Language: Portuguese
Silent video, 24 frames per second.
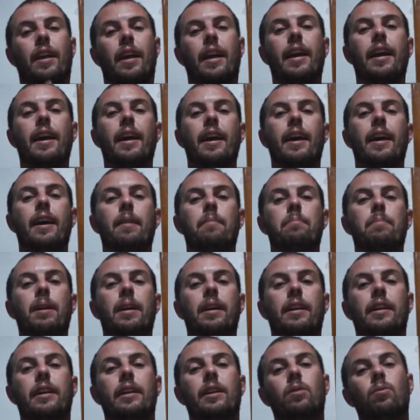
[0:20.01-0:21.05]
é,
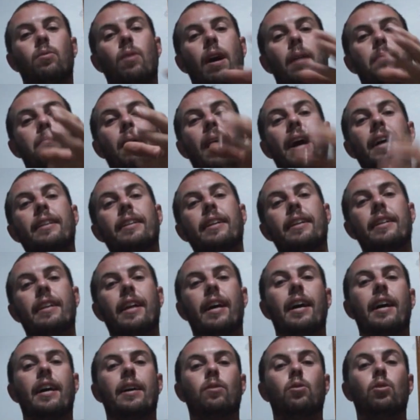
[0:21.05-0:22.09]
beirando a mata
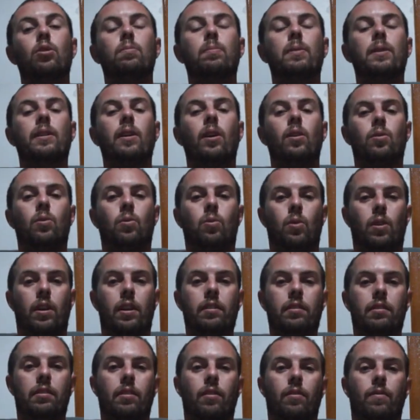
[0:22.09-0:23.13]
da, do Hospital do
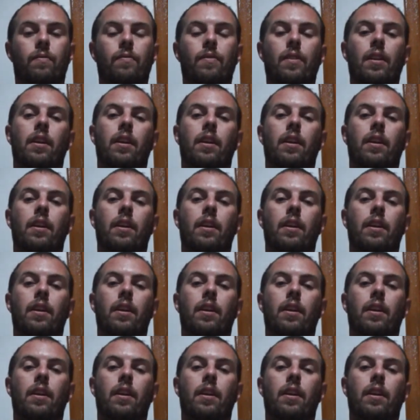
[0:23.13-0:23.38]
Coração.